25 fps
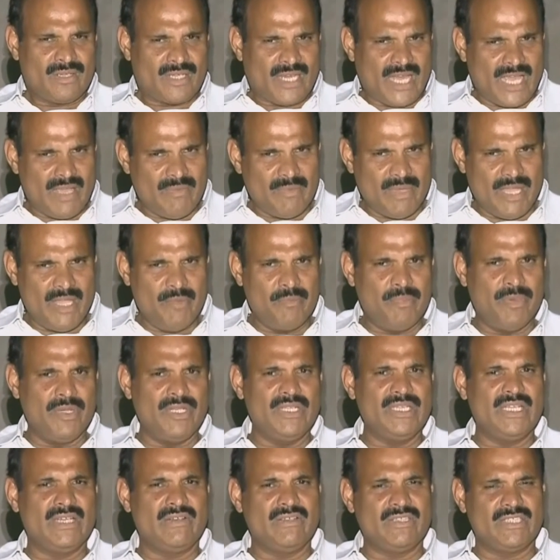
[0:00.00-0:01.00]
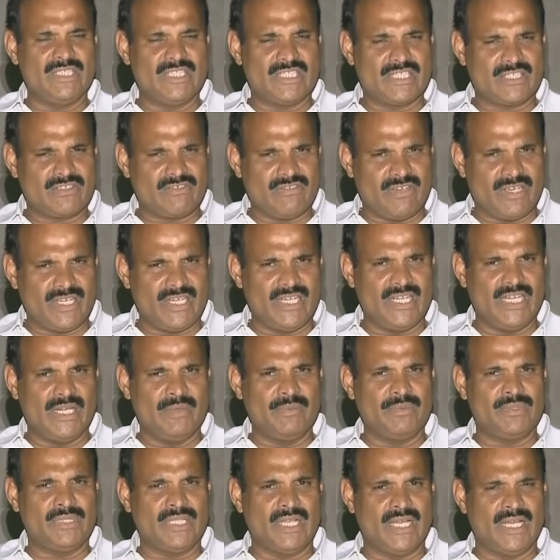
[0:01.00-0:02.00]
టైం అయిపోయిన తర్వాత ఇసుక క్వారీ
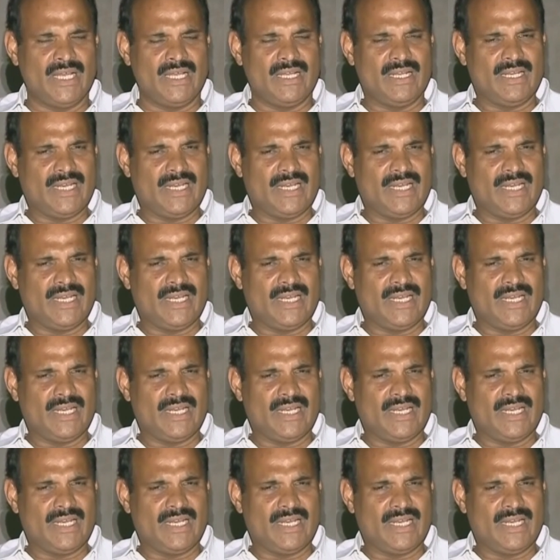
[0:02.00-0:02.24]
నడుపుతా